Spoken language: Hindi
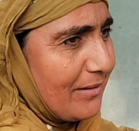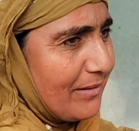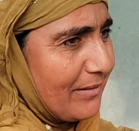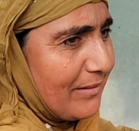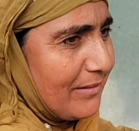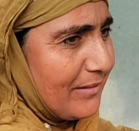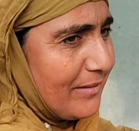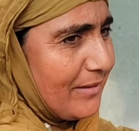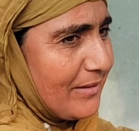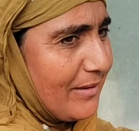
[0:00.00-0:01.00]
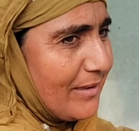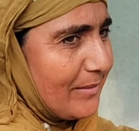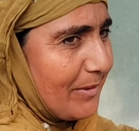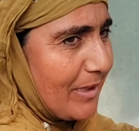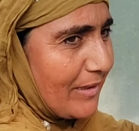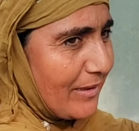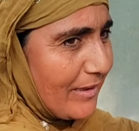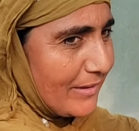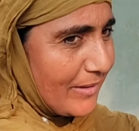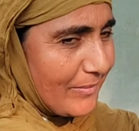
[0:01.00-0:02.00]
हाँ। इसलिए तो
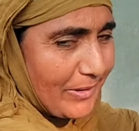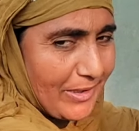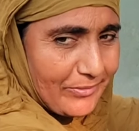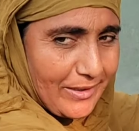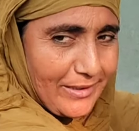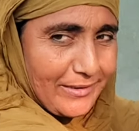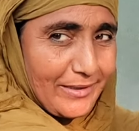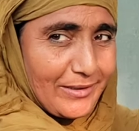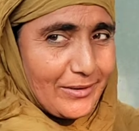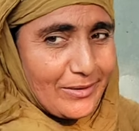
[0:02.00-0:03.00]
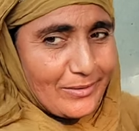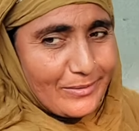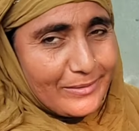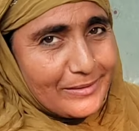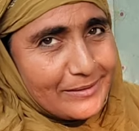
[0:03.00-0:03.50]
मैं खानता चला रहा हूँ